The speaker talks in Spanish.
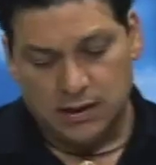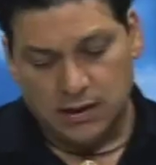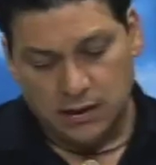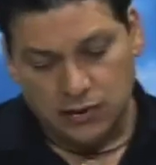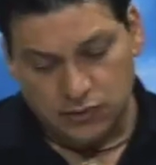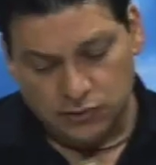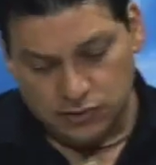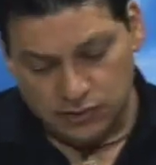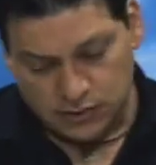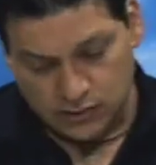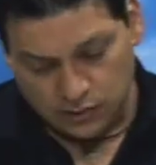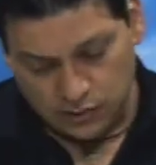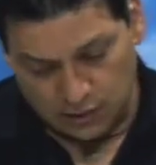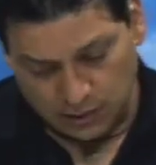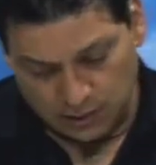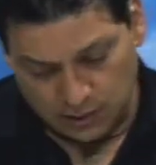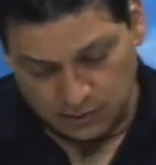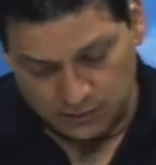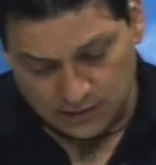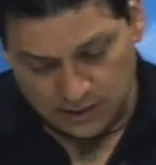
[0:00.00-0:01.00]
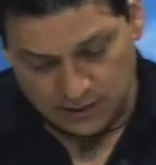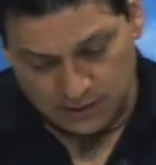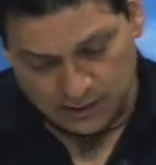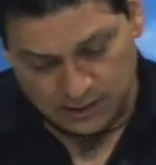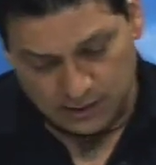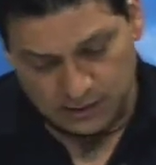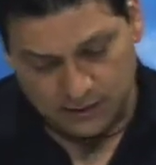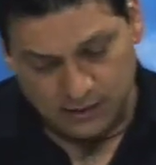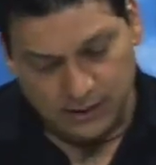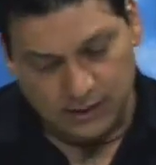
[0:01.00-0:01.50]
Y yo estoy seguro que nos va a ir
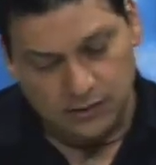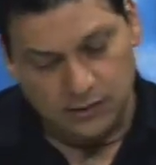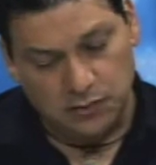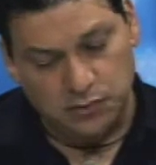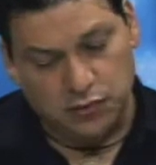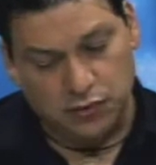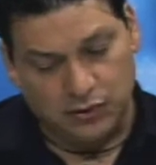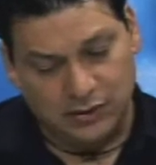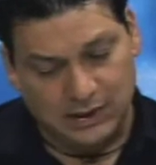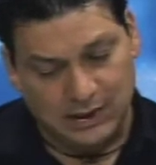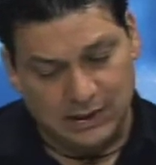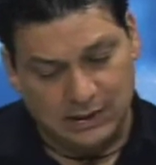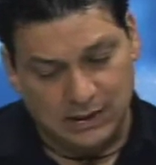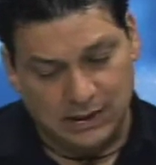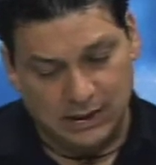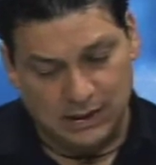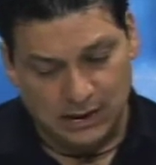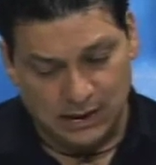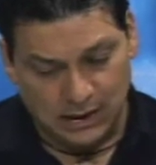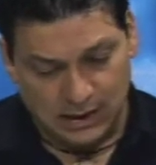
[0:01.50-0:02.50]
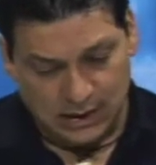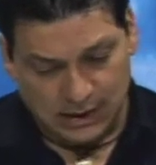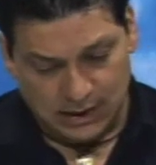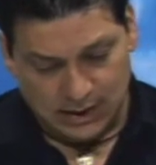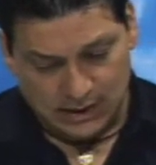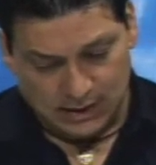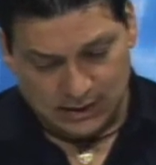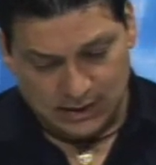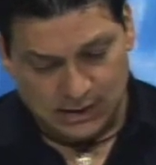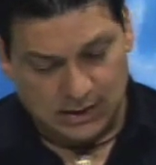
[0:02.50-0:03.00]
bien. ¿no? Lo importante
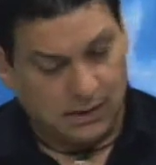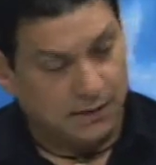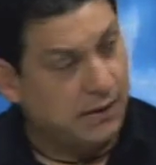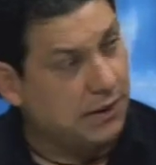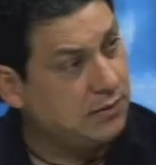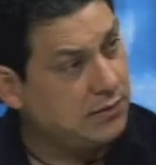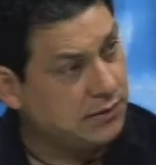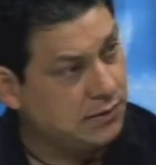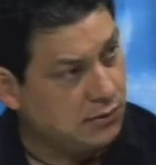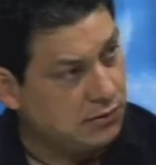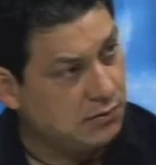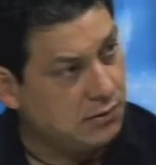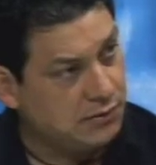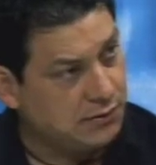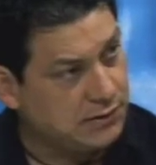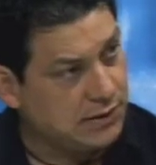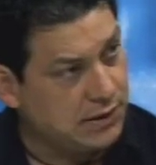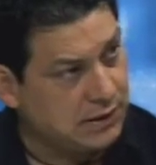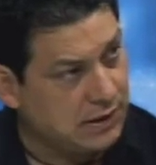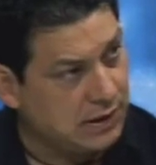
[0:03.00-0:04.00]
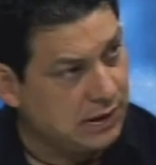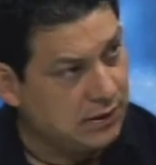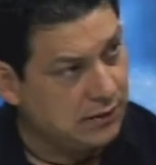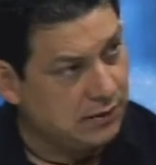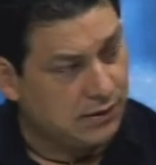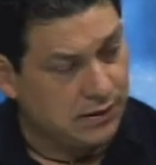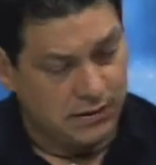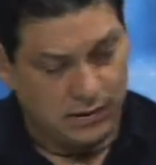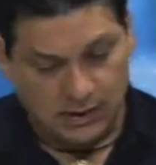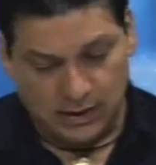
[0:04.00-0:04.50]
es que trabajemos en el mismo
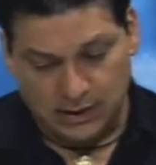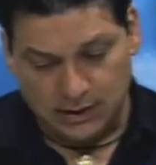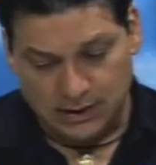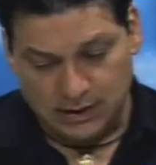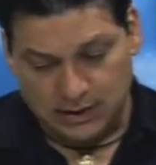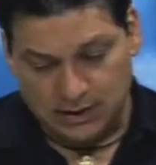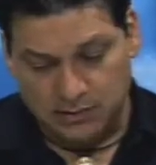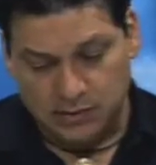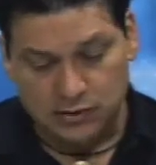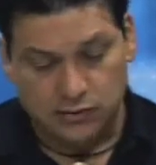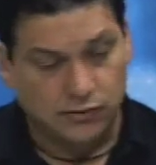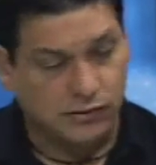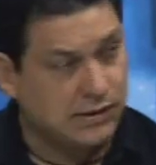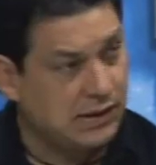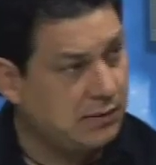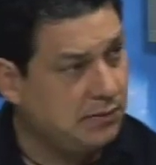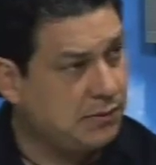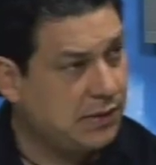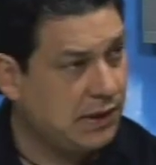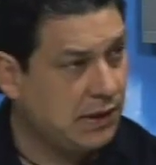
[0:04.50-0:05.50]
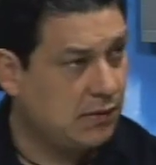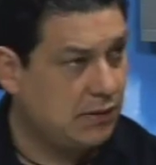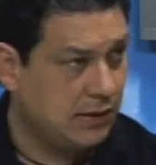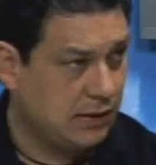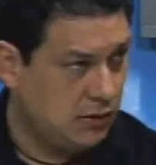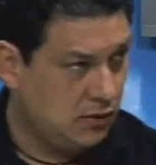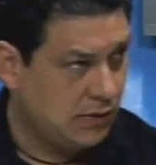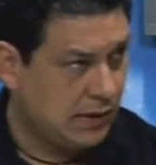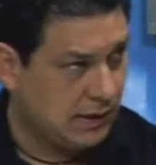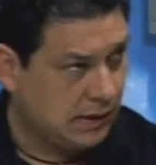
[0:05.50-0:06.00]
sentido y te repito, siempre
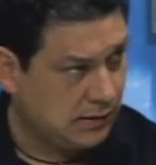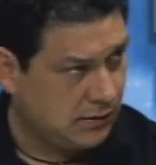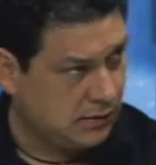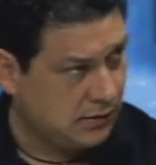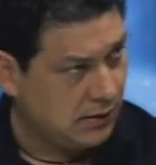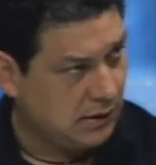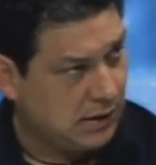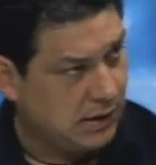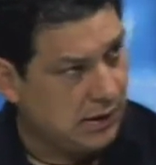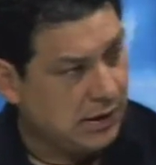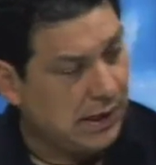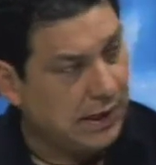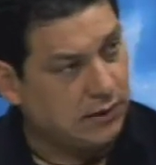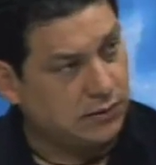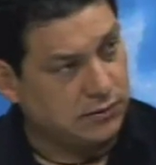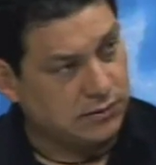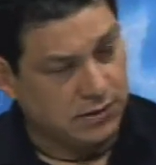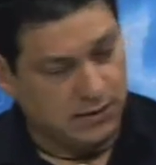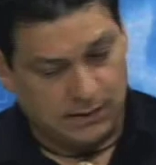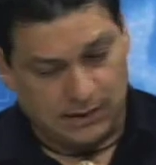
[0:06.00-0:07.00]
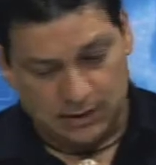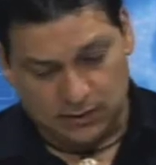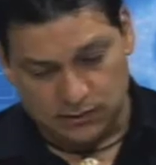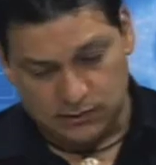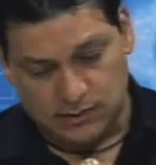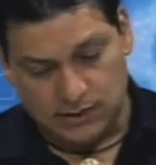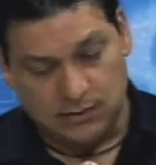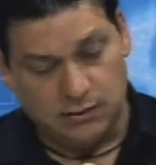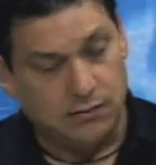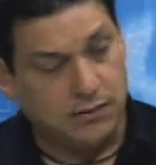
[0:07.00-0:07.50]
coadyuvando a los
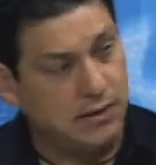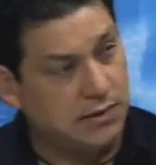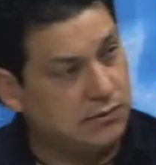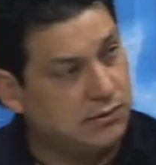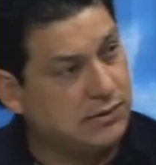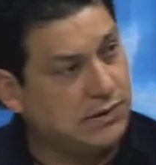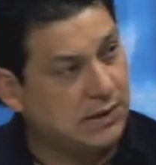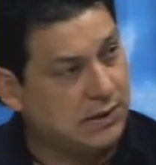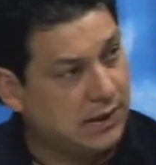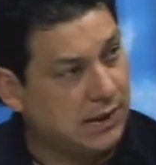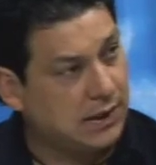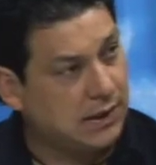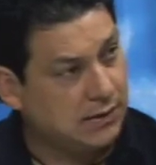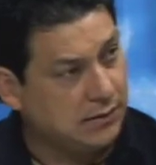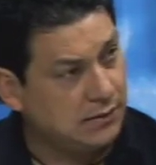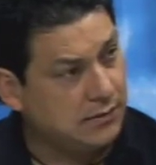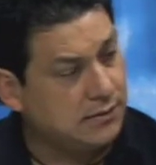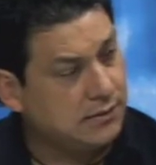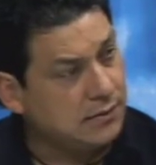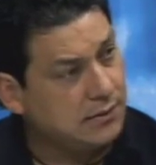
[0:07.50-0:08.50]
trabajos del gobierno estatal. ¿no?